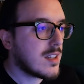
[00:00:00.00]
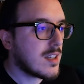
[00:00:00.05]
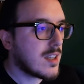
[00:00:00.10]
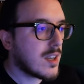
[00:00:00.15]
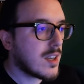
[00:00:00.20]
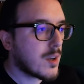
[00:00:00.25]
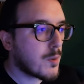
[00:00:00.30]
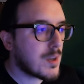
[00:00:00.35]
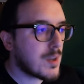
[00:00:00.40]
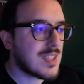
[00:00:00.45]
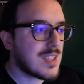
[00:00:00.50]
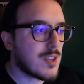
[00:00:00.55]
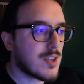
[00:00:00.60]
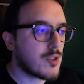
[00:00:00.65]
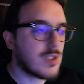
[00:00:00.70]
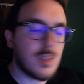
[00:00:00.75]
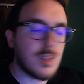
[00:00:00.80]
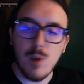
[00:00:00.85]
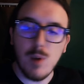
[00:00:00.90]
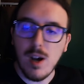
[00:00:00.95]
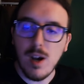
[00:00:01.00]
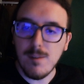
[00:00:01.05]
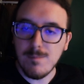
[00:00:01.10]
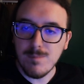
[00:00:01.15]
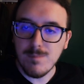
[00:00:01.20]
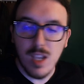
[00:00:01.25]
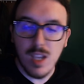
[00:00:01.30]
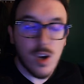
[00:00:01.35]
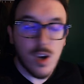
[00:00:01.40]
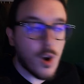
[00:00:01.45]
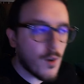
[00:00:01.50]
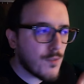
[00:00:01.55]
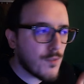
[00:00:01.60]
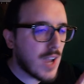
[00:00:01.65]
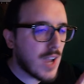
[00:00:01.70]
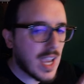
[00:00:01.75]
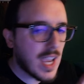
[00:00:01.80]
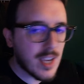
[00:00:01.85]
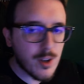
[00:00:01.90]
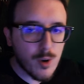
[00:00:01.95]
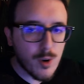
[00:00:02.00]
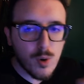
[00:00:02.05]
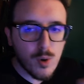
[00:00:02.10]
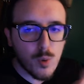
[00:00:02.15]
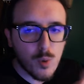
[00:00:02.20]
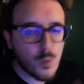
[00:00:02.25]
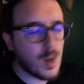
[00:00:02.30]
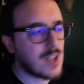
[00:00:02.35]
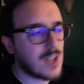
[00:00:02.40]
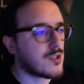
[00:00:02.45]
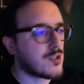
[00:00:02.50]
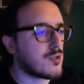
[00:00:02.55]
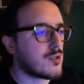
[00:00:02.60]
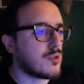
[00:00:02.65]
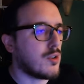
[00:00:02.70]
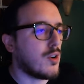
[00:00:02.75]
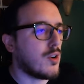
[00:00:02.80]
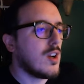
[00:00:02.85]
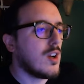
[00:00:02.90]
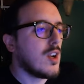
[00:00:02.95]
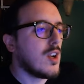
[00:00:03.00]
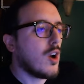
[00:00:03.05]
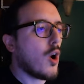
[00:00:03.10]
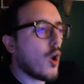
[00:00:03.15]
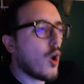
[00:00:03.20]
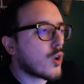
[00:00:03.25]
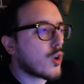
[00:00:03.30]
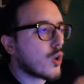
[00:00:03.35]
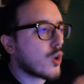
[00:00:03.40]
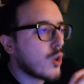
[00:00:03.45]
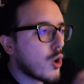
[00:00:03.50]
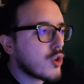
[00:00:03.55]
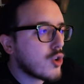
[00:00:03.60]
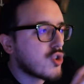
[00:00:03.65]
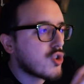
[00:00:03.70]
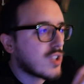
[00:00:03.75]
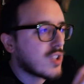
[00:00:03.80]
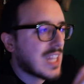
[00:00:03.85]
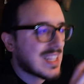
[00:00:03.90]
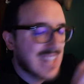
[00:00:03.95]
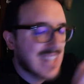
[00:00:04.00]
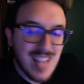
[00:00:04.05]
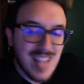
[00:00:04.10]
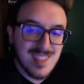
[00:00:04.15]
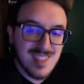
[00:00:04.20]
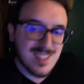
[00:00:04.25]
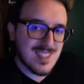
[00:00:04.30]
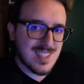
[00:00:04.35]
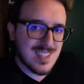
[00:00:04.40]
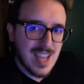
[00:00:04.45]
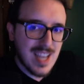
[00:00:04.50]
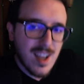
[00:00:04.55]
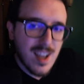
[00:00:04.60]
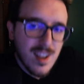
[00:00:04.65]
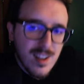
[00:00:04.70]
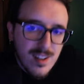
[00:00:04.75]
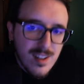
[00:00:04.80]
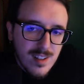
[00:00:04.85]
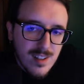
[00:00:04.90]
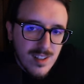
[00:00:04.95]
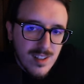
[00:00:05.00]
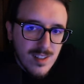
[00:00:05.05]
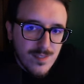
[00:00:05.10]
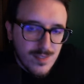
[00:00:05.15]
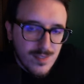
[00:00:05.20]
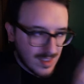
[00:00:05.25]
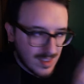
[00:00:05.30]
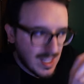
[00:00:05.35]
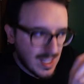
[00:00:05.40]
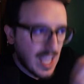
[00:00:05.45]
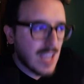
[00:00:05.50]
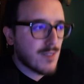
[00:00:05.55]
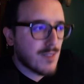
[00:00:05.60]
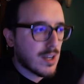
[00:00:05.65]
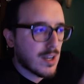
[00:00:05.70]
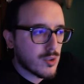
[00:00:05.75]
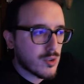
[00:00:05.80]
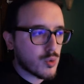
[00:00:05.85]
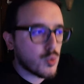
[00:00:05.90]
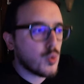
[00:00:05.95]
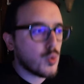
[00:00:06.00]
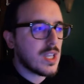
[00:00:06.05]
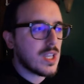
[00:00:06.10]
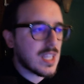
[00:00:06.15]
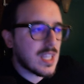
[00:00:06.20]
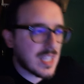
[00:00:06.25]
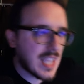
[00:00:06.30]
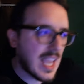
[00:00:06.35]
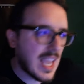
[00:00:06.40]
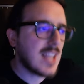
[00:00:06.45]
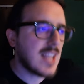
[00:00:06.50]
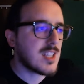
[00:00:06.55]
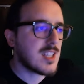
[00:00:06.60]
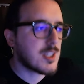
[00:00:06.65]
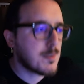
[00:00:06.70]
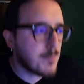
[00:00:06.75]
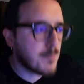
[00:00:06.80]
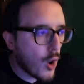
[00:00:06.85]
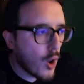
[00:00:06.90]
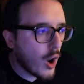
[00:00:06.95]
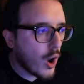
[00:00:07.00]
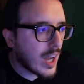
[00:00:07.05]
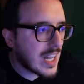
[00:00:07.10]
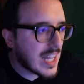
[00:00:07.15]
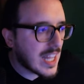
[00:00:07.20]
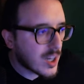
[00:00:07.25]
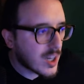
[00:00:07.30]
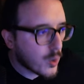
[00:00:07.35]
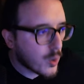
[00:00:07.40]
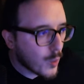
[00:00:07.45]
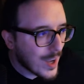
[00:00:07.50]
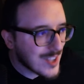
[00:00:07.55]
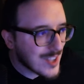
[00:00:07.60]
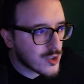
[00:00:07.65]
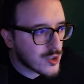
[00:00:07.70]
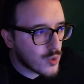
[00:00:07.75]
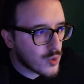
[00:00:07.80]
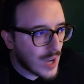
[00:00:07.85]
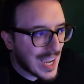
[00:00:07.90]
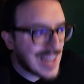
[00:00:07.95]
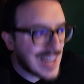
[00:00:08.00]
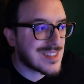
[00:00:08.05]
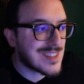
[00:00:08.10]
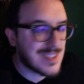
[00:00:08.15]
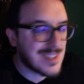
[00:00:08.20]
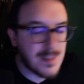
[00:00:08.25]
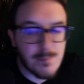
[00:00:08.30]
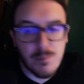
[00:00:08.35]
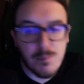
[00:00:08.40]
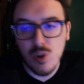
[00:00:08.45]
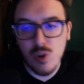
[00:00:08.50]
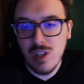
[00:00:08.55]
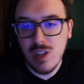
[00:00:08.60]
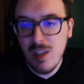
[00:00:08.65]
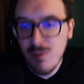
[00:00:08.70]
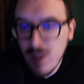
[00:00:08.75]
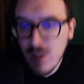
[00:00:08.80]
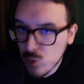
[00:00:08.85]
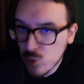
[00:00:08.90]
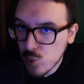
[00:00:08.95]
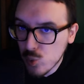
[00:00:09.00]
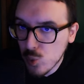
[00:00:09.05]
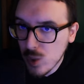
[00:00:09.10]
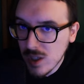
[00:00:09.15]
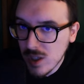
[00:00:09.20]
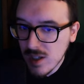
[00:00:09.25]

queste cose qua, ovvero questo orologio da tasca dei Fatui, che spoiler, questo è il simbolo dei Fatui.